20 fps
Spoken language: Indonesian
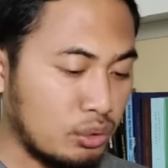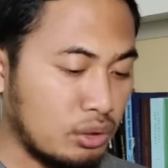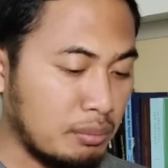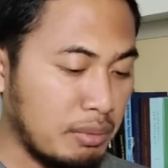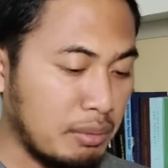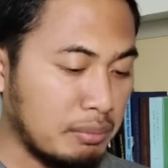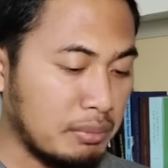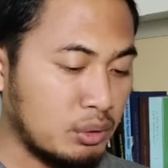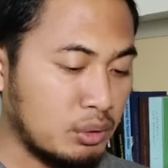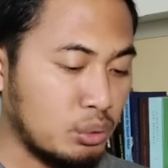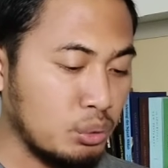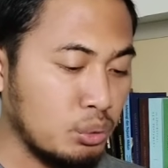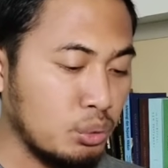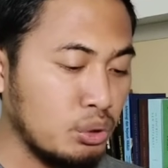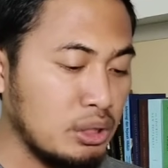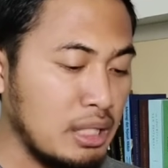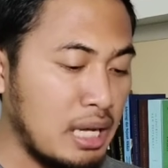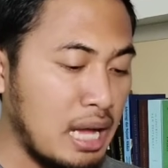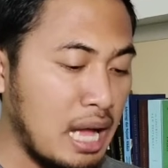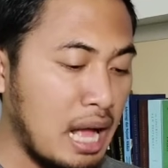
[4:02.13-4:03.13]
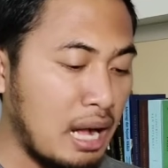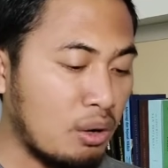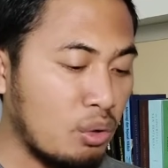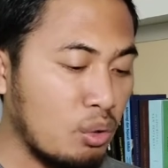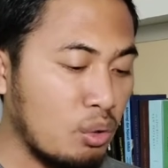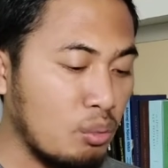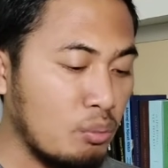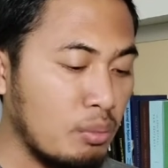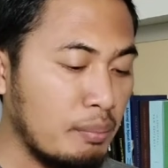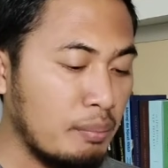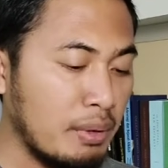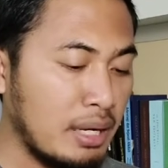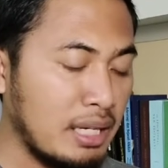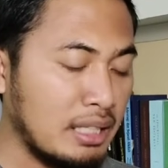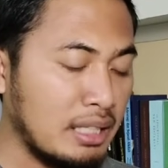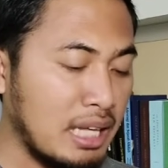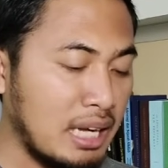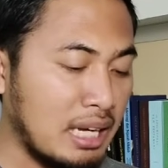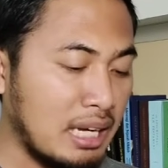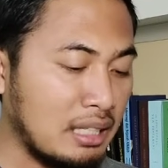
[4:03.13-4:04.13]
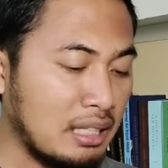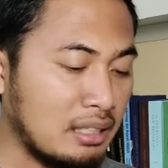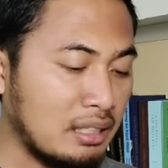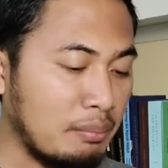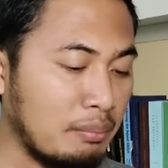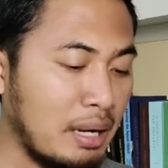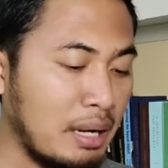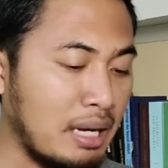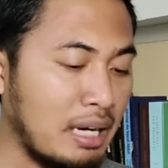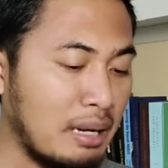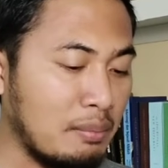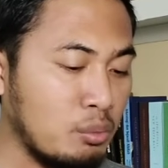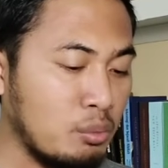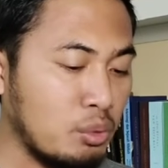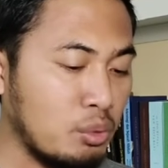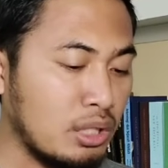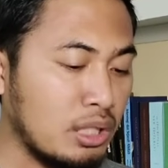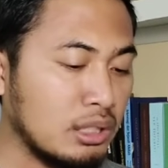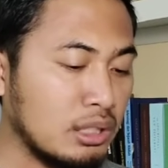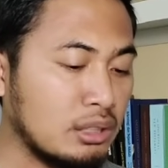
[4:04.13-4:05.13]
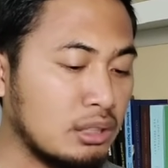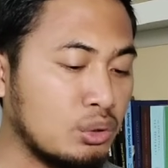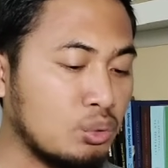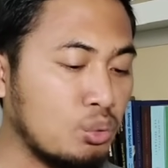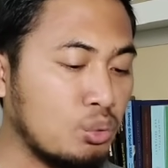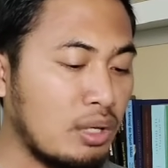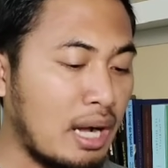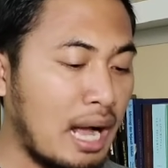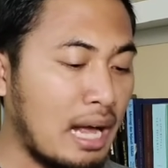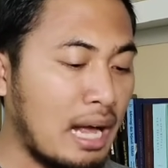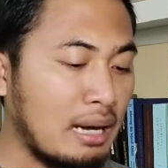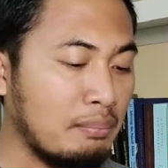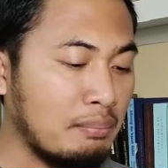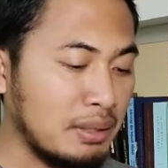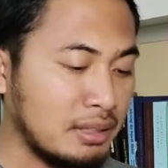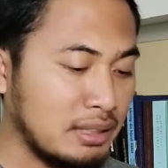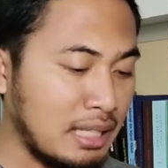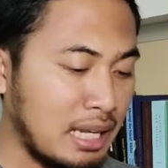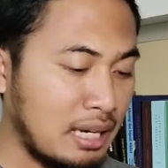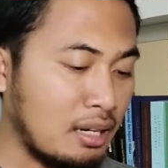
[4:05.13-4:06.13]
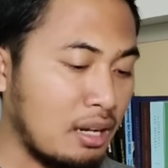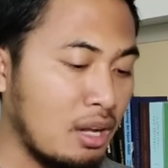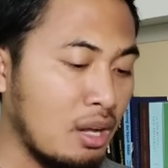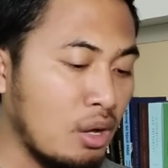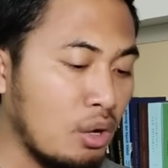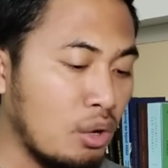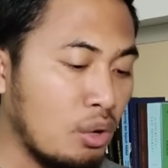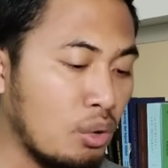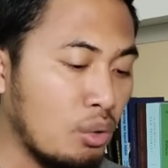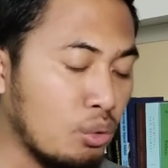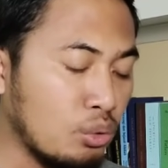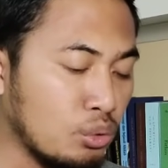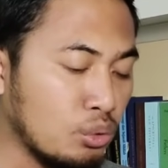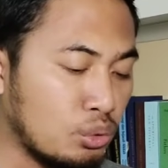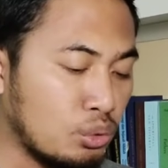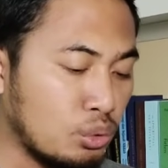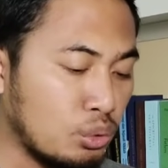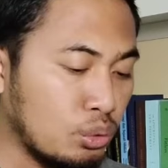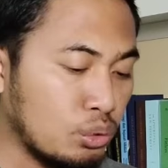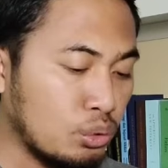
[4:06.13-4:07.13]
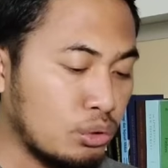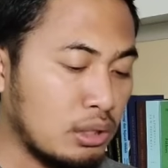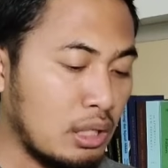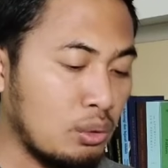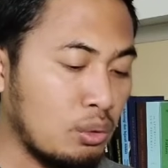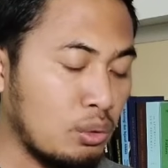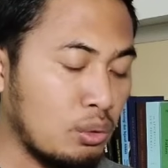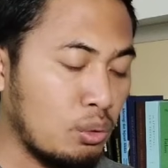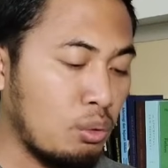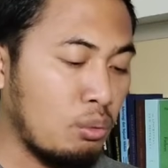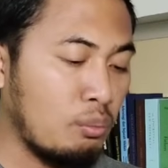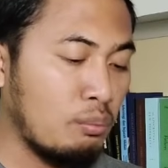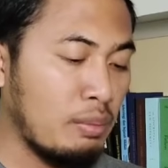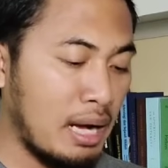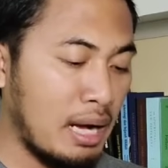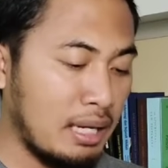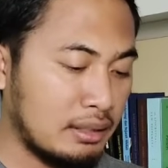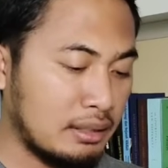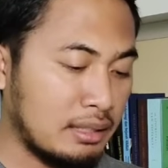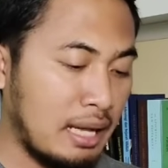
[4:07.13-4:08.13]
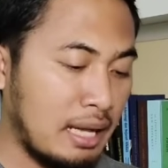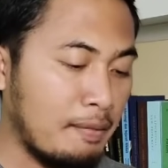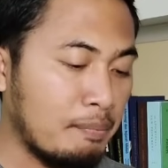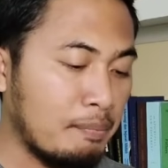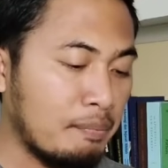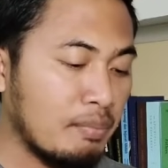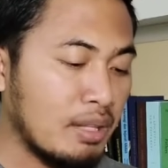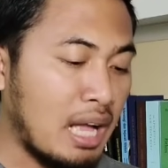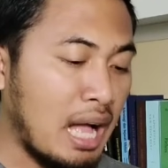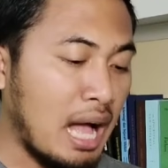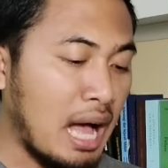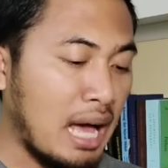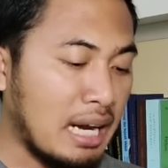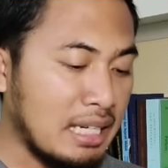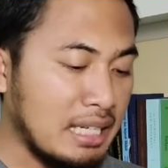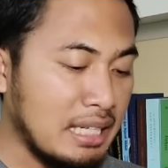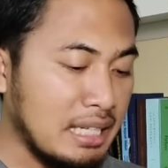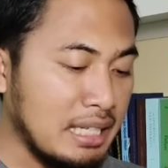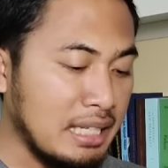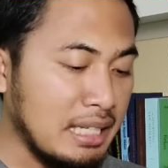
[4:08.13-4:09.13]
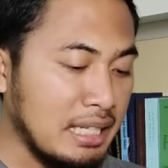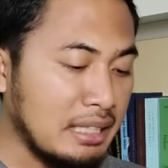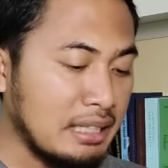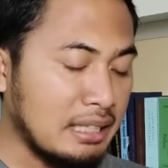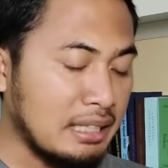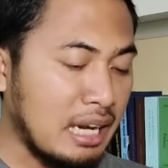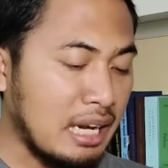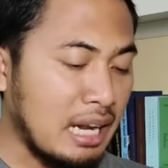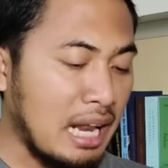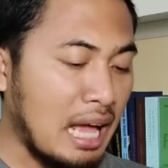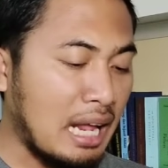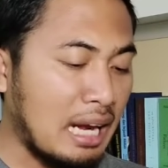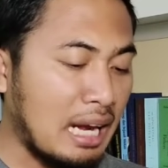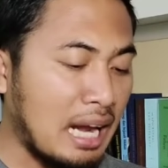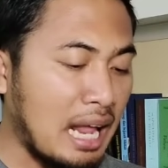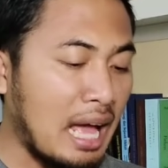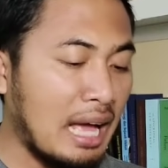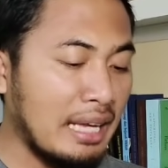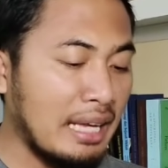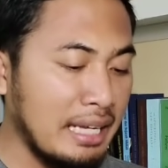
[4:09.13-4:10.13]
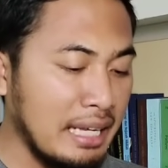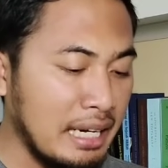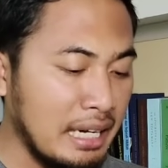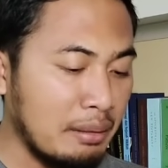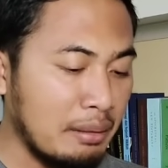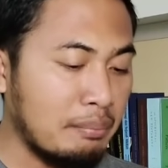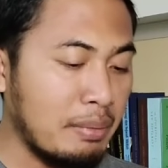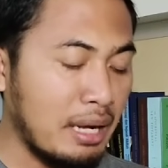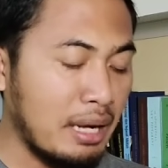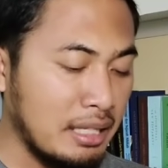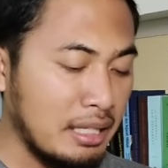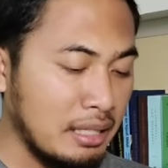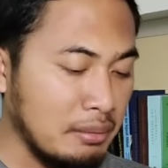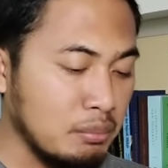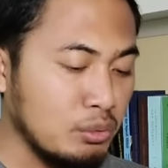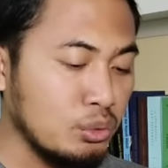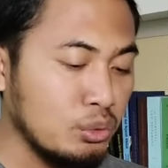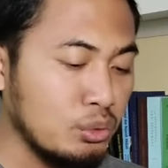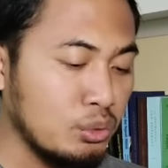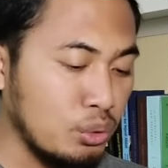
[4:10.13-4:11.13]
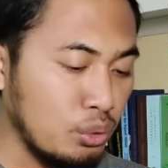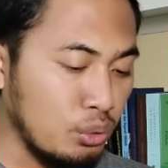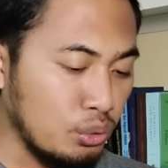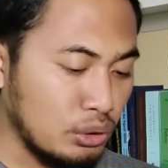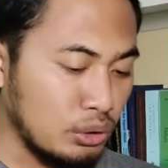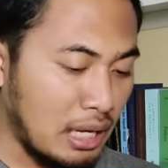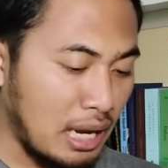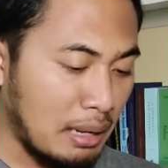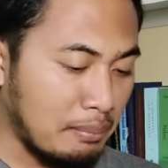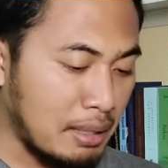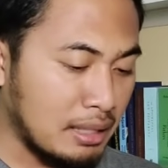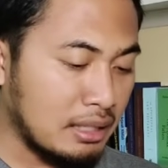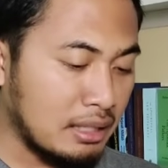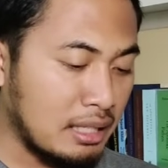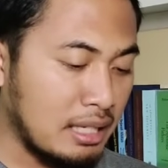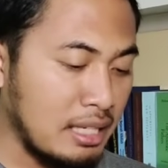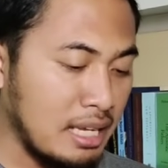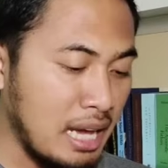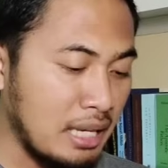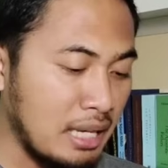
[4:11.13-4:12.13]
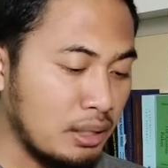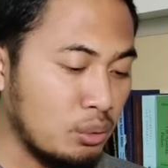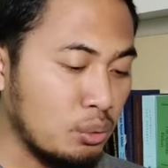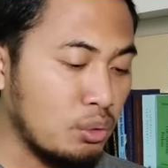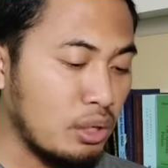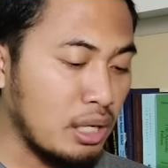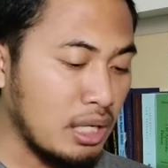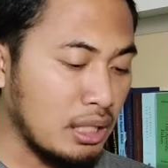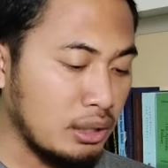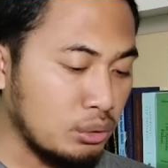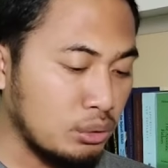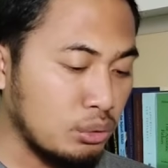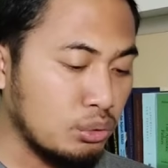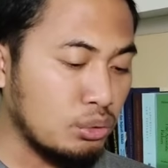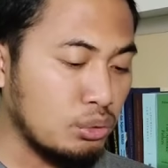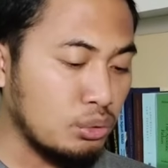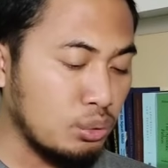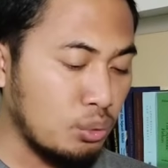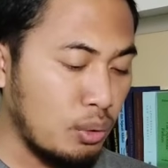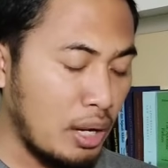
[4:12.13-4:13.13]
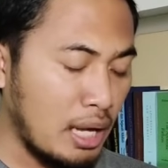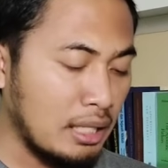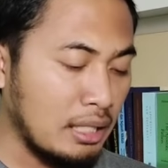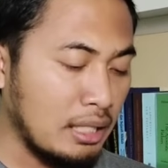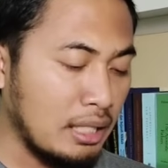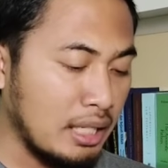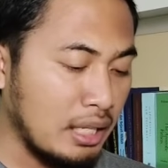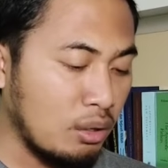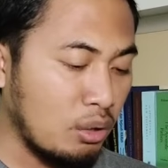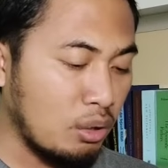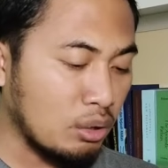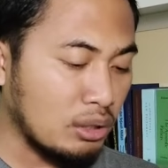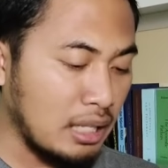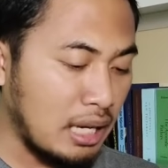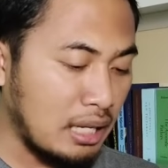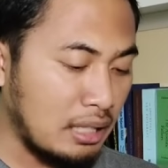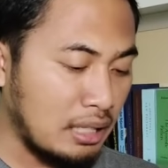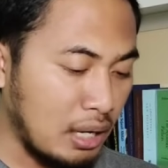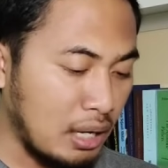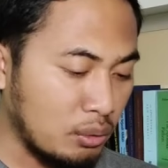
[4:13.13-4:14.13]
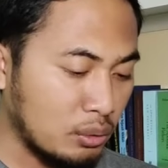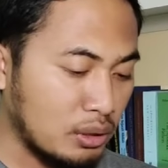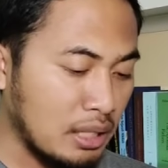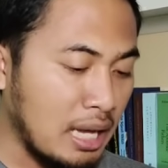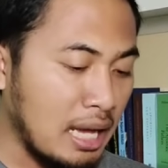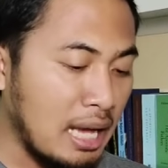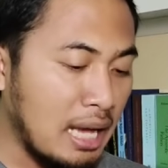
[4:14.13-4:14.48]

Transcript: sebab sesungguhnya aku memberitakan kepadamu kesukaan besar untuk seluruh bangsa." hari ini telah lahir bagimu juru selamat, yaitu Kristus Tuhan di kota Daud.